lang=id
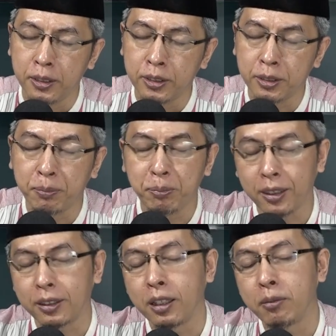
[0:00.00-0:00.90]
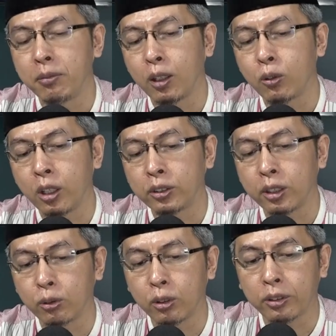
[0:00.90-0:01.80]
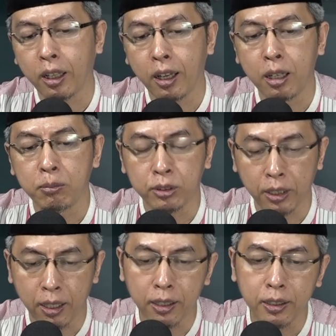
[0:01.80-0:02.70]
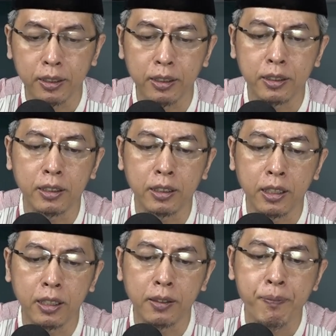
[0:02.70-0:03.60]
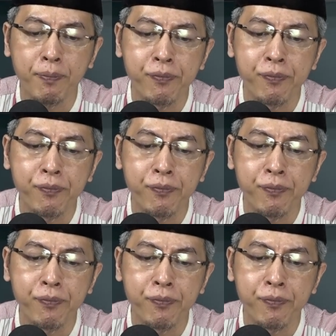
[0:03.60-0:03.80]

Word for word: sempat ya melakukan satu kesalahan besar ya dengan